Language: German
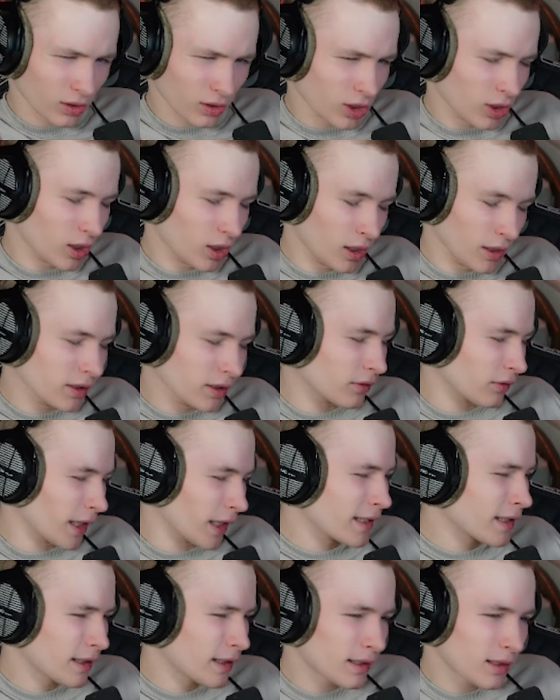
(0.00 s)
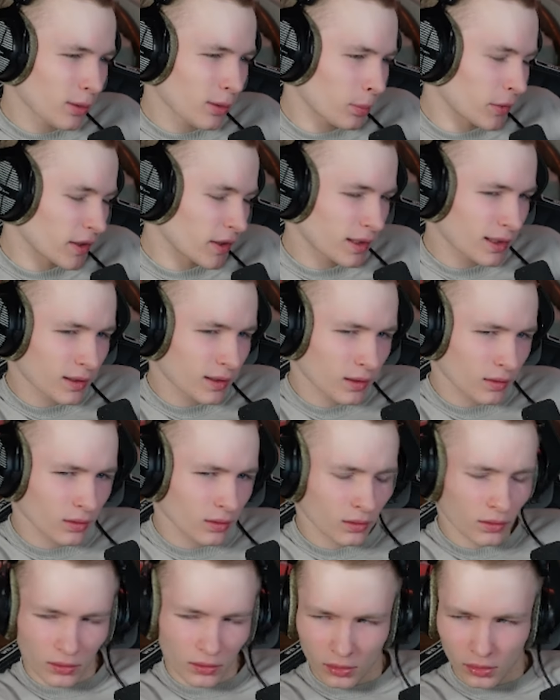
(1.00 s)
Ah, ich weiß jetzt nicht, ob das,
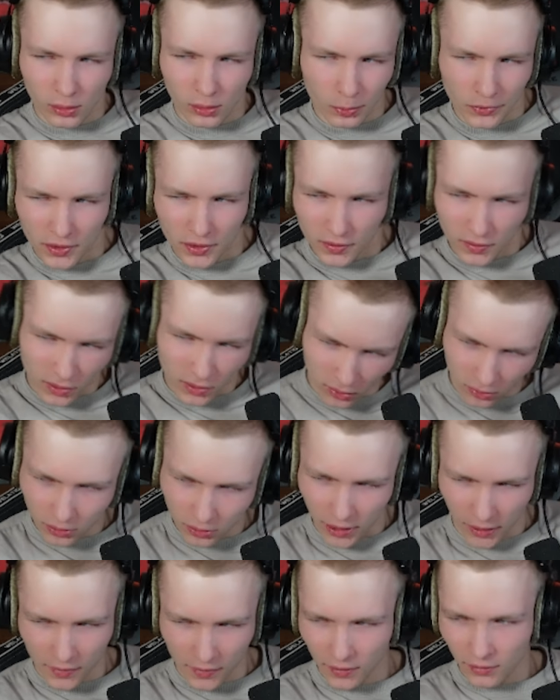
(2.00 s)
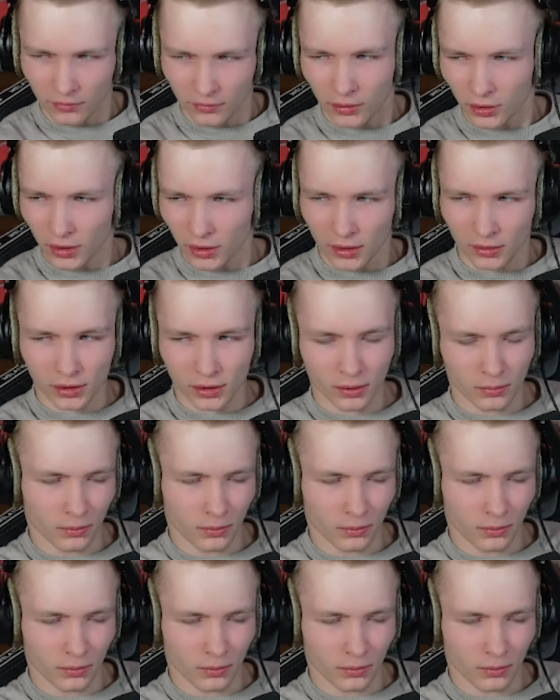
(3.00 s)
ob das so jetzt wirklich